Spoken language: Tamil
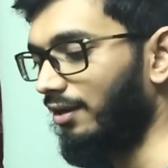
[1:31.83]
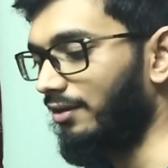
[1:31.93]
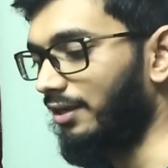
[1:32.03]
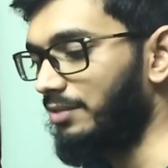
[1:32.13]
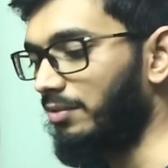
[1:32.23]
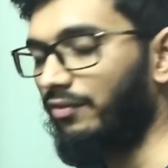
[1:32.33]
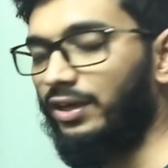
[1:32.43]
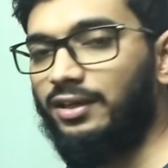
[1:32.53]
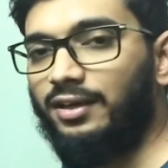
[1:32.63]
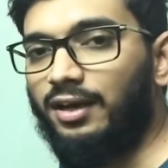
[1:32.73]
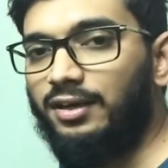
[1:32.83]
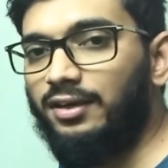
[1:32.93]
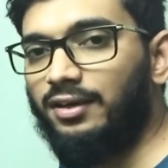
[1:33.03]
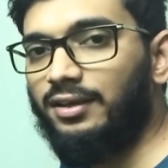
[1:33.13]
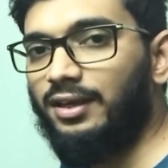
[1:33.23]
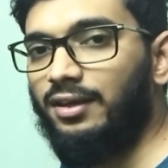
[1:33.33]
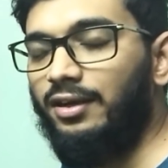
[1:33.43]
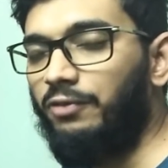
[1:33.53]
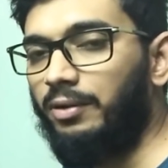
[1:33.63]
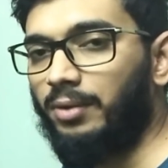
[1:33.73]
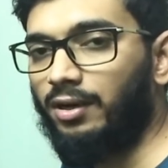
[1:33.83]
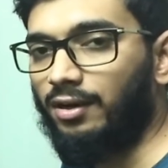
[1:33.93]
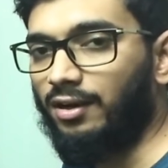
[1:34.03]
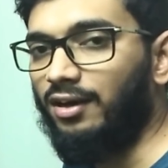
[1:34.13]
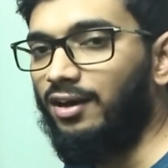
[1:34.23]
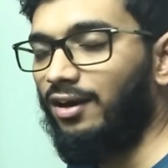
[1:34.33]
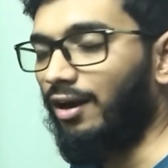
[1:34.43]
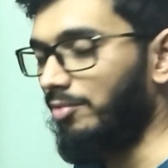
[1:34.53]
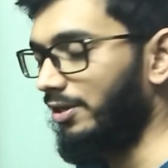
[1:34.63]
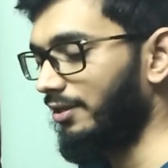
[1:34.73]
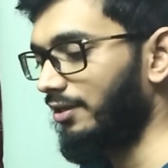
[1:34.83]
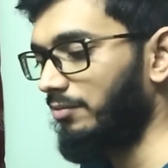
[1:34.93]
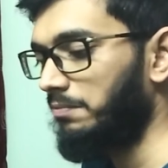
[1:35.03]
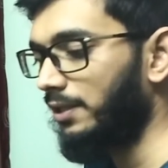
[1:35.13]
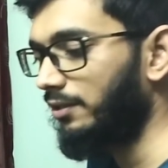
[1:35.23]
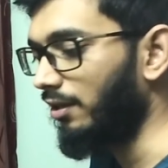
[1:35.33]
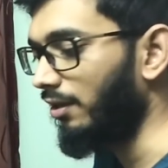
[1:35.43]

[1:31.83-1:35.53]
நிஜமாவே இந்த டன்னுன்றதை எதை டிஃபைன் பண்ணுறாங்க அப்படின்றத நம்ம பார்த்துடலாம்